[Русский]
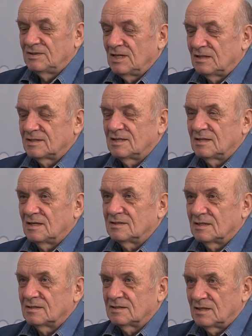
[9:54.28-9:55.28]

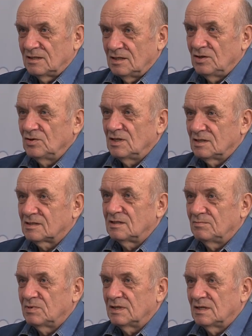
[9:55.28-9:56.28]
взялся за нее,
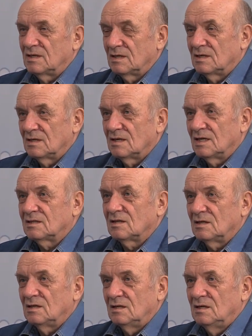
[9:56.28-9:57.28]
если бы
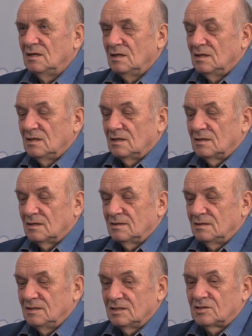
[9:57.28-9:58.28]
это
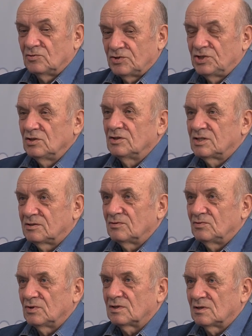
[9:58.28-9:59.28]
не случилось
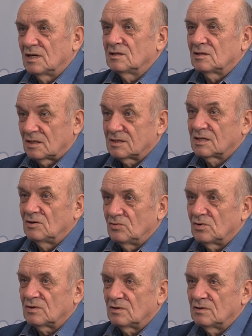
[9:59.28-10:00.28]
вот этот
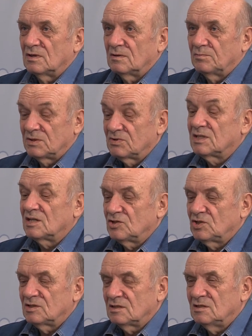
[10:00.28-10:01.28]
разговор э, при
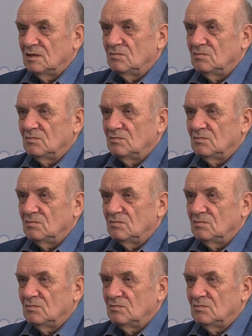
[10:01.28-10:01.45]
встрече с ним.